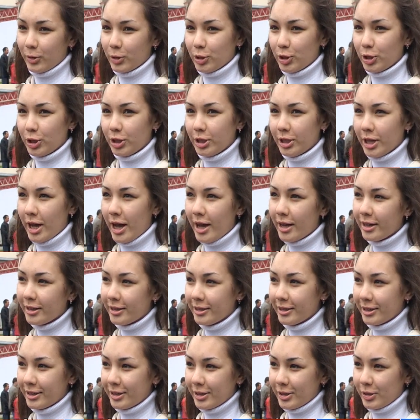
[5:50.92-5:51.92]
очень
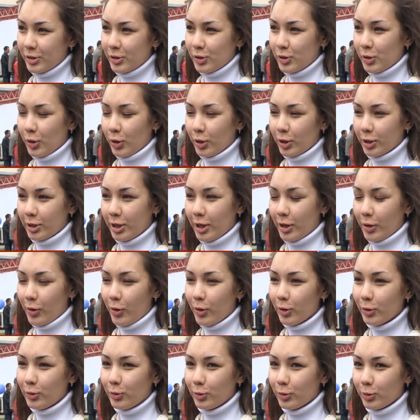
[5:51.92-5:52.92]
яркая, столько
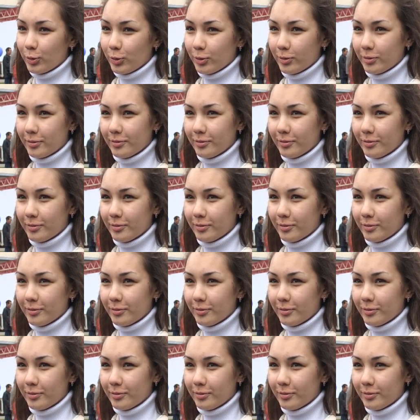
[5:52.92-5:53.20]
народу.